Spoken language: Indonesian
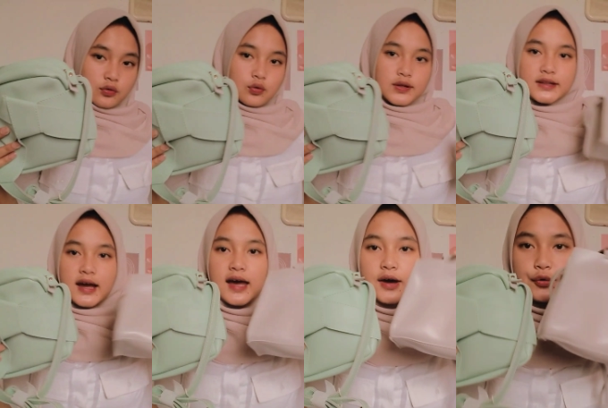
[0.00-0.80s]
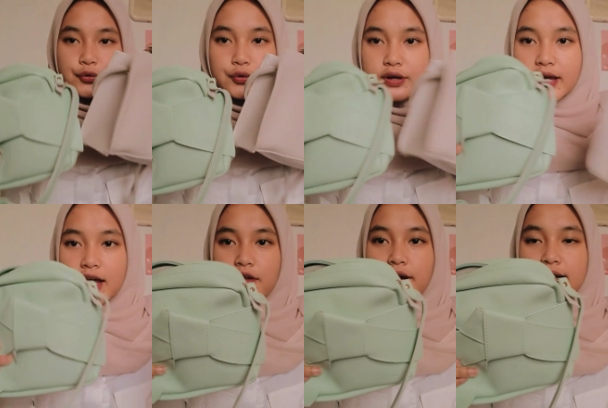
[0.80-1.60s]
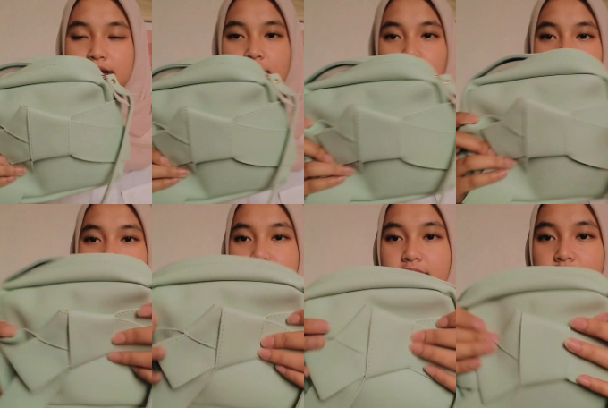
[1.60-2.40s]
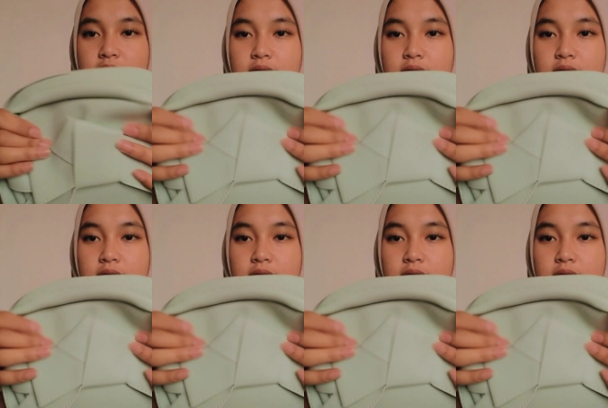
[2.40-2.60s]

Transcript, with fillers: tuh kulit kaku nah kalau yang ini kulitnya